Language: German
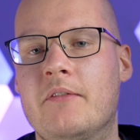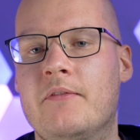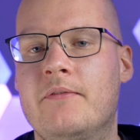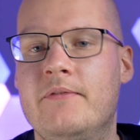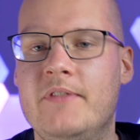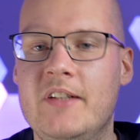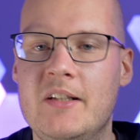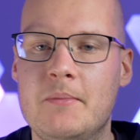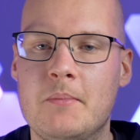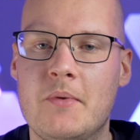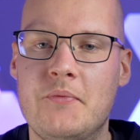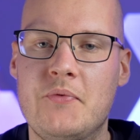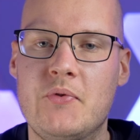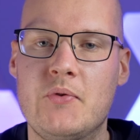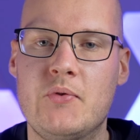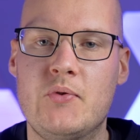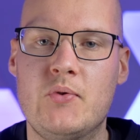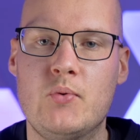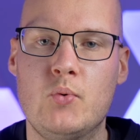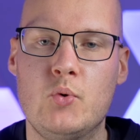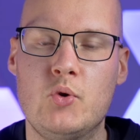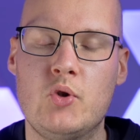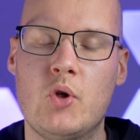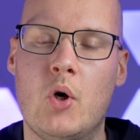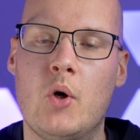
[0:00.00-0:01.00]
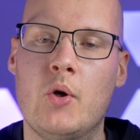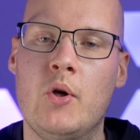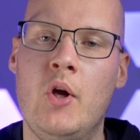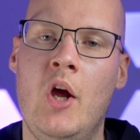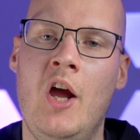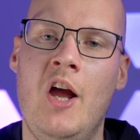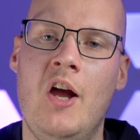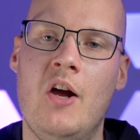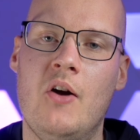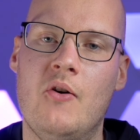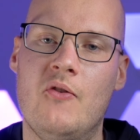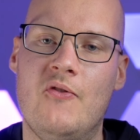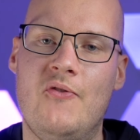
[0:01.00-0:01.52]
wie immer fürs Zuschauen,
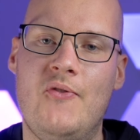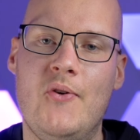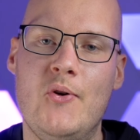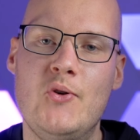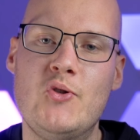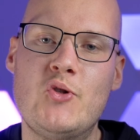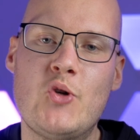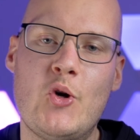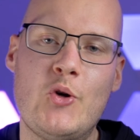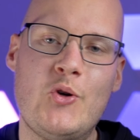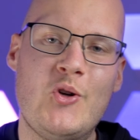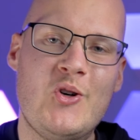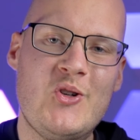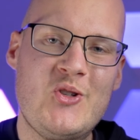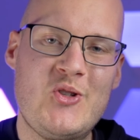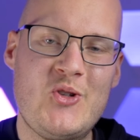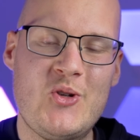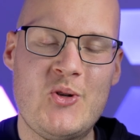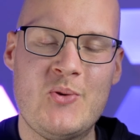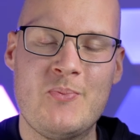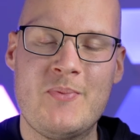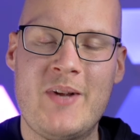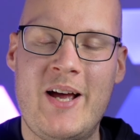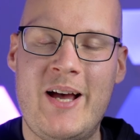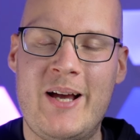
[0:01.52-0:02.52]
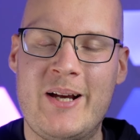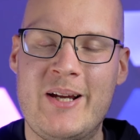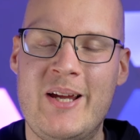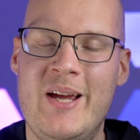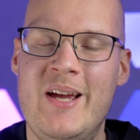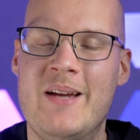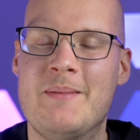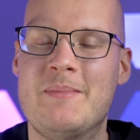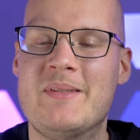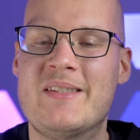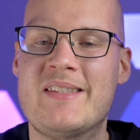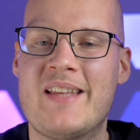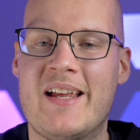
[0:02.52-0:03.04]
wünsche euch noch einen schönen Tag.
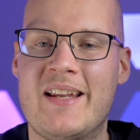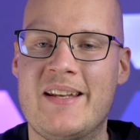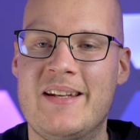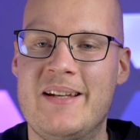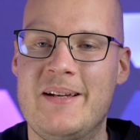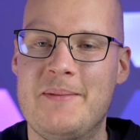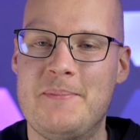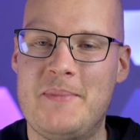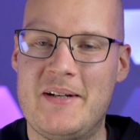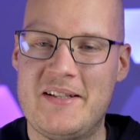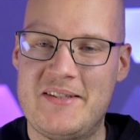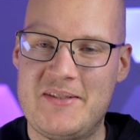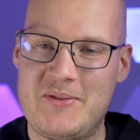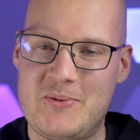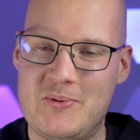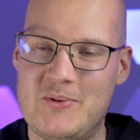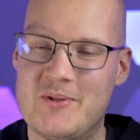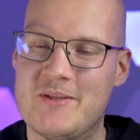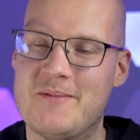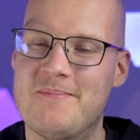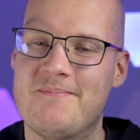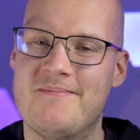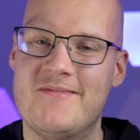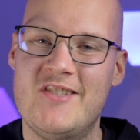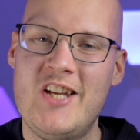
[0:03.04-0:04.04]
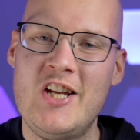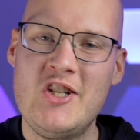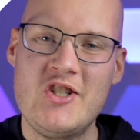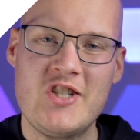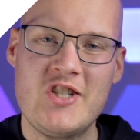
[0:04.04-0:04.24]
Bis dann. Macht's gut. Ciao,